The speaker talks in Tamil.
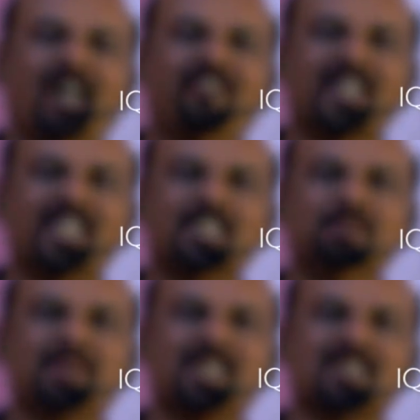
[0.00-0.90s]
அவங்க எடுத்த
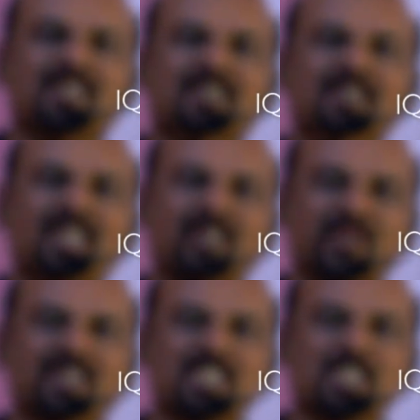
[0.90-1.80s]
மார்க்கு
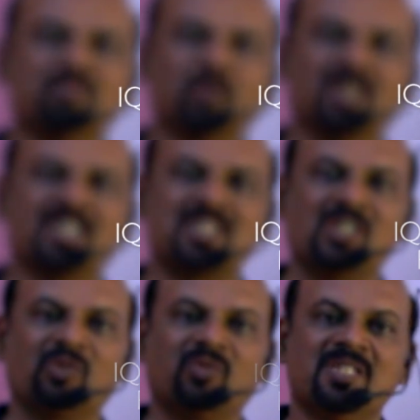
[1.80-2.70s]
அறுபத்தஞ்சு முதல்ல
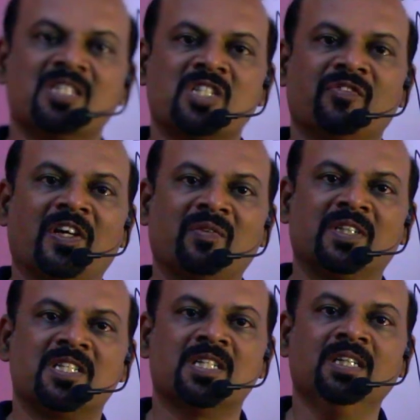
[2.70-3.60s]
ரிசல்ட் சொன்னால் சிக்ஸ்டி ஃபைவ்
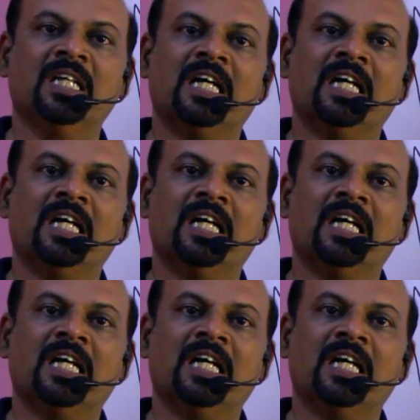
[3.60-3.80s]
வந்துச்சு